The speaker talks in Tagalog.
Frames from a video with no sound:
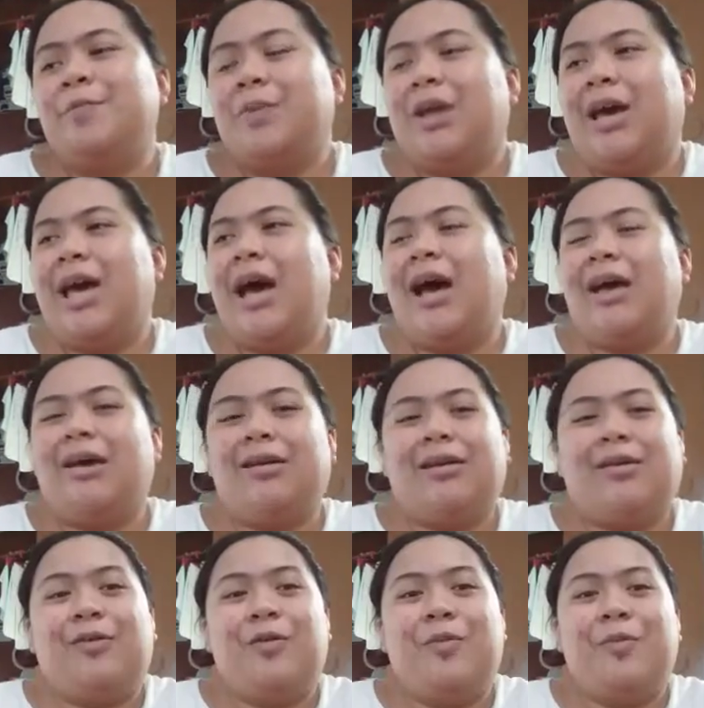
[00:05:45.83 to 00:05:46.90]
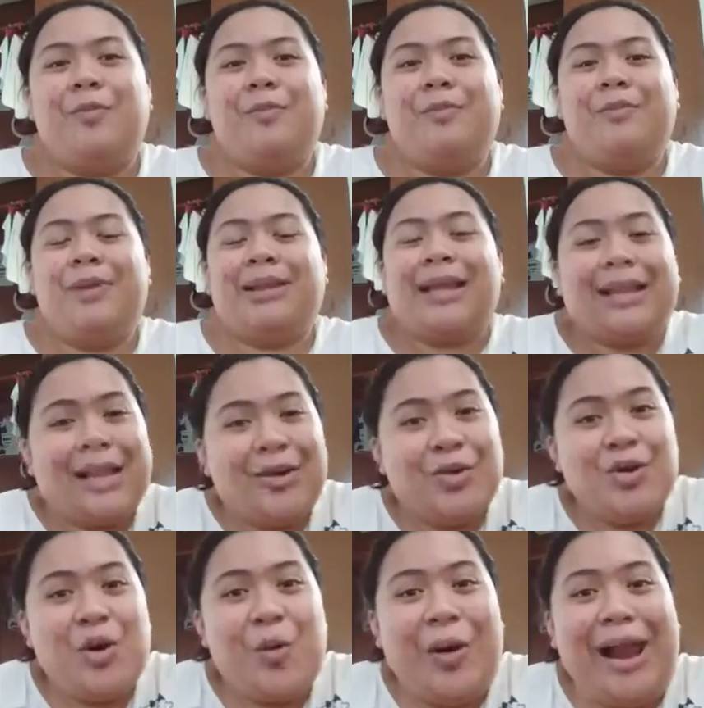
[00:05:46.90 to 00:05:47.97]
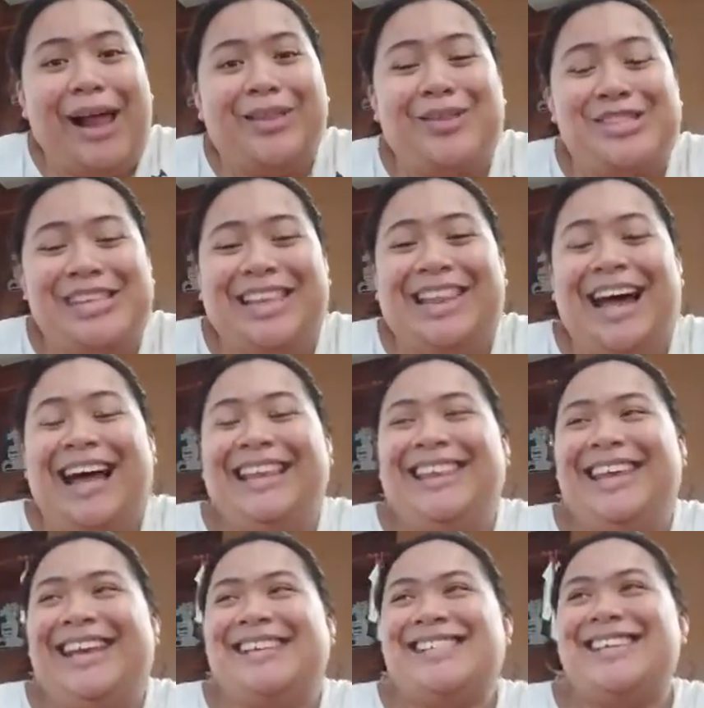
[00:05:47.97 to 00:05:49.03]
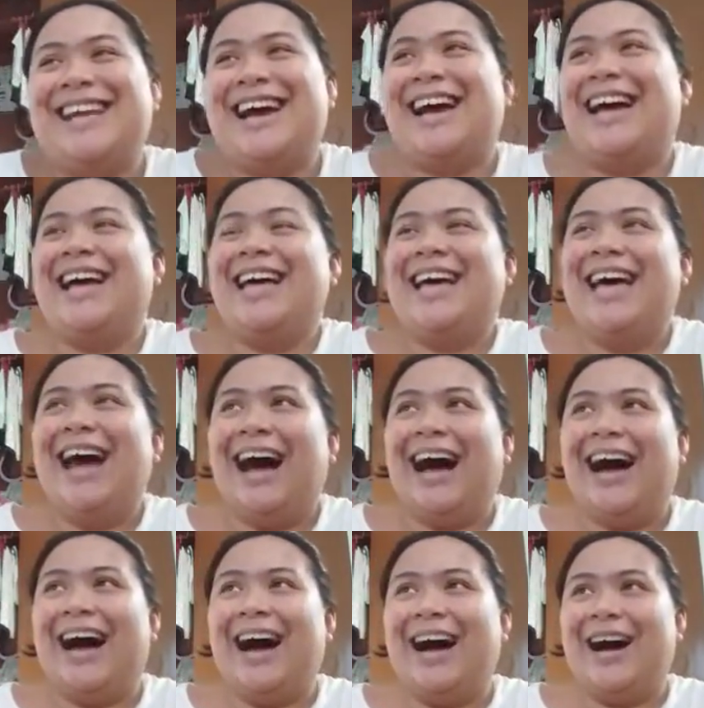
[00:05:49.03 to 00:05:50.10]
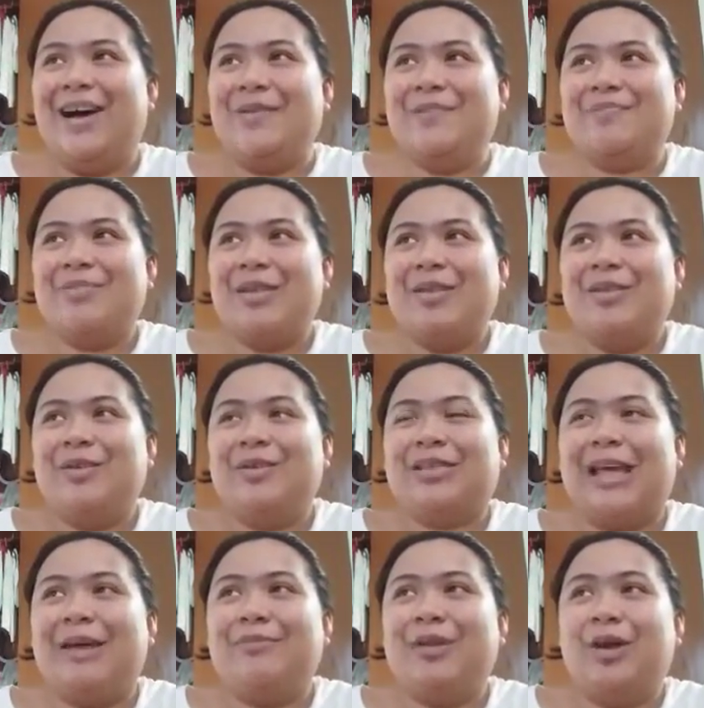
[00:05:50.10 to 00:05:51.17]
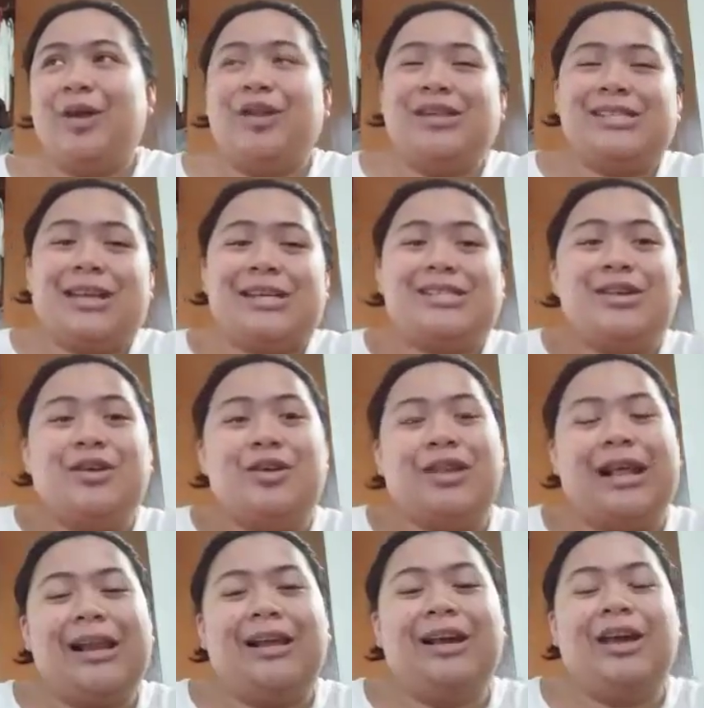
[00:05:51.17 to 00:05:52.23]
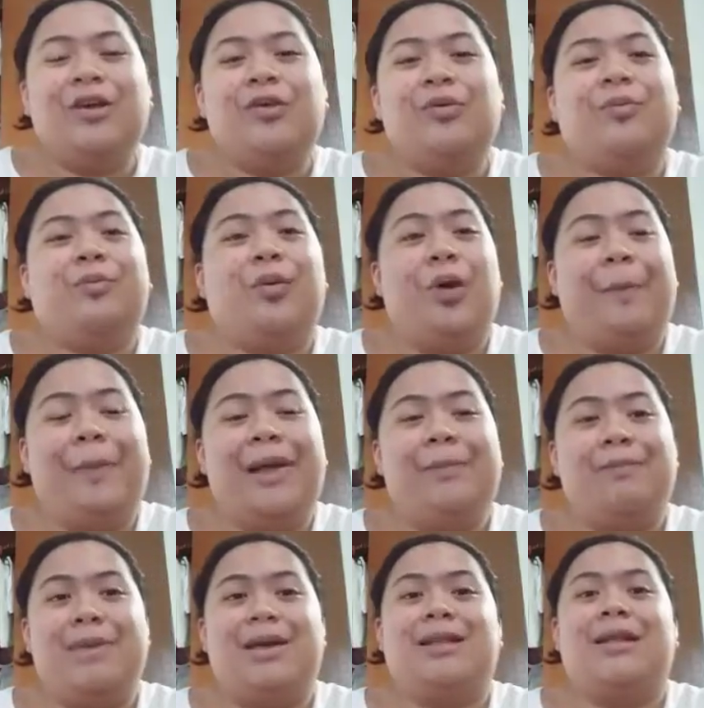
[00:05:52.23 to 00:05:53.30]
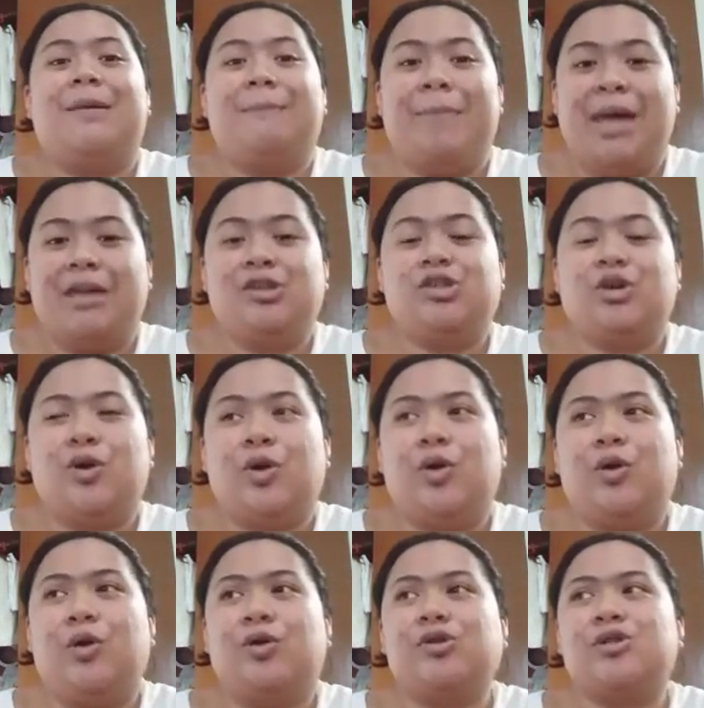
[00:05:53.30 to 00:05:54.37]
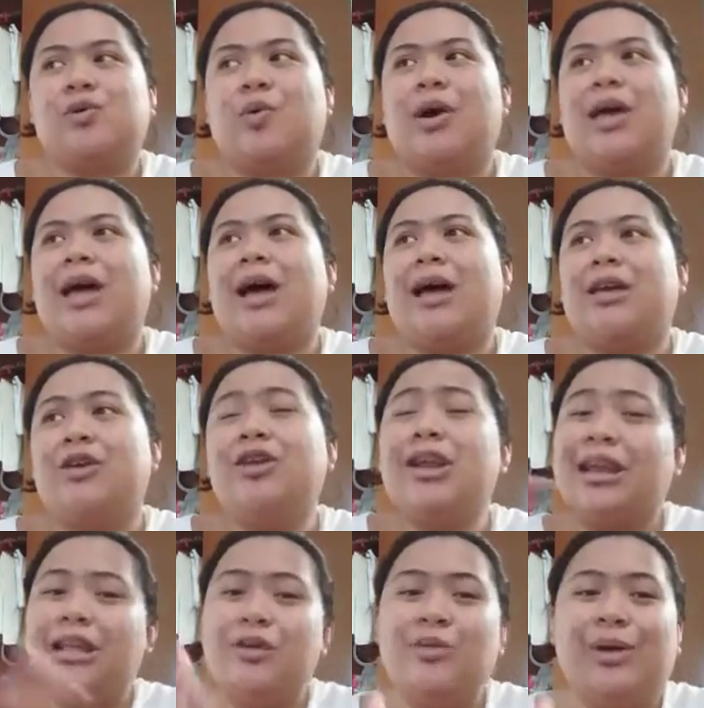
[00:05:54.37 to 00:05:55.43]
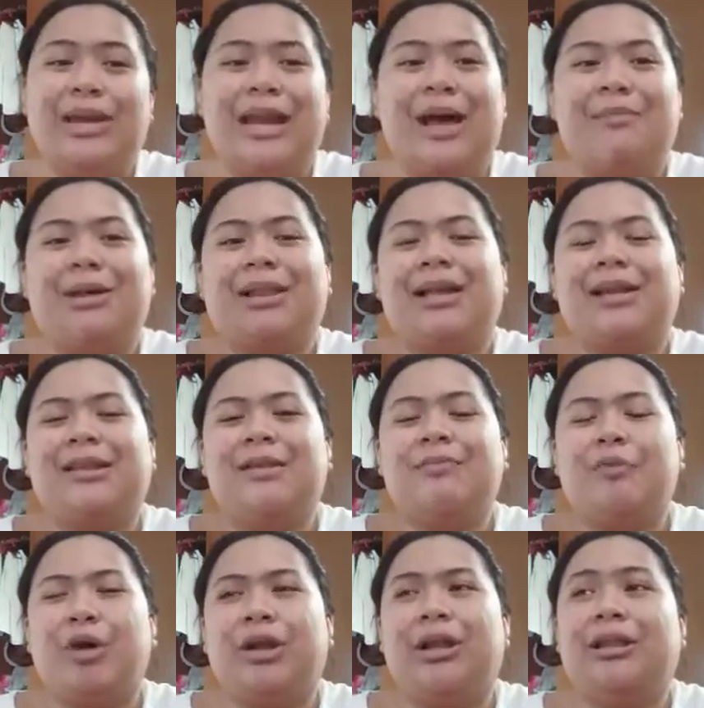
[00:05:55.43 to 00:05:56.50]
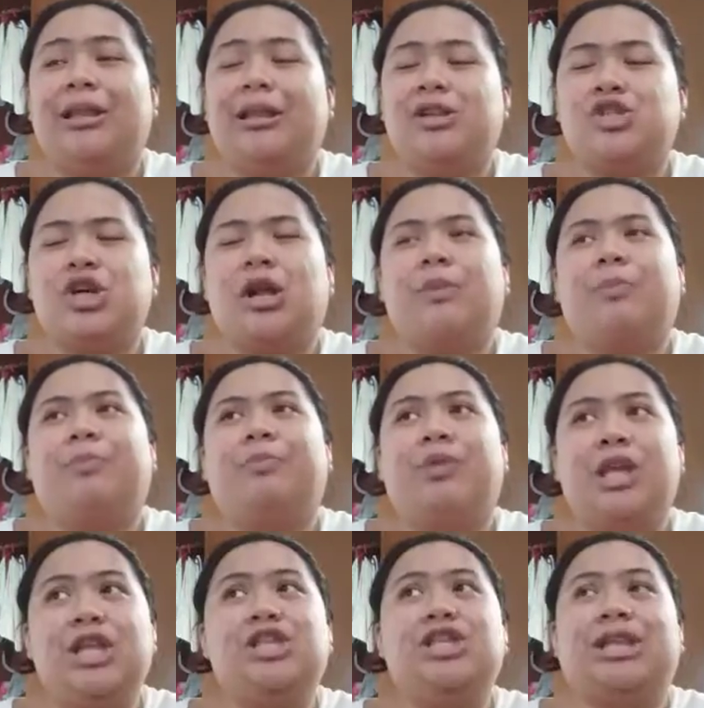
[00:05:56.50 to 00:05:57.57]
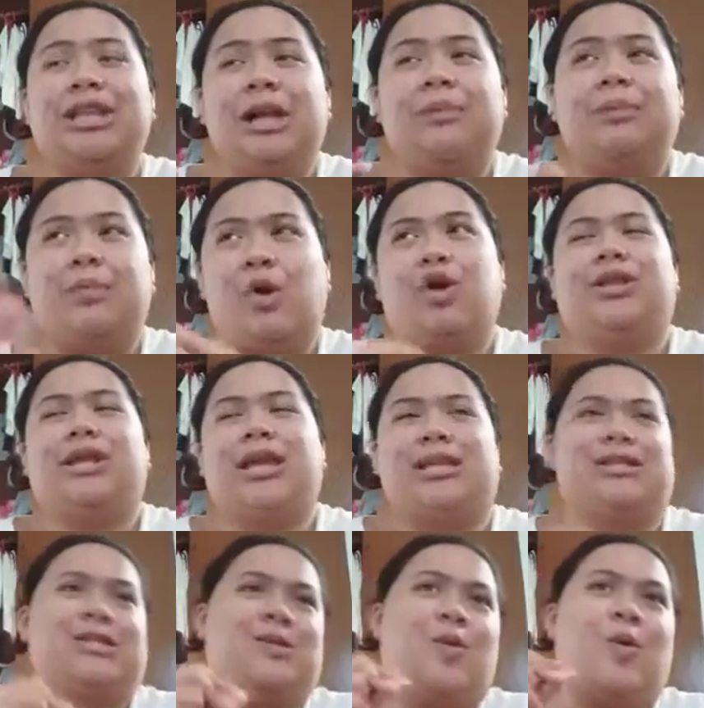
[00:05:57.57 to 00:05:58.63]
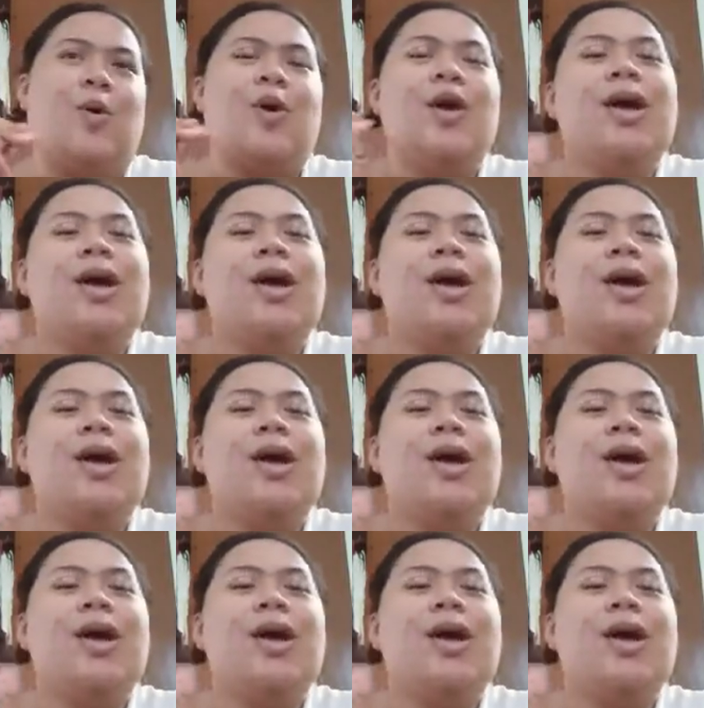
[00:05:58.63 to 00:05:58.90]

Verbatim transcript: kaya kung matatanong nyo, wala doon si daddy kasi nga, um, noong time na yun is kasi yun talaga yung profile pic ng page ko, no? So, kaya, yun na rin yung ginamit natin for the digital, digital portrait. So,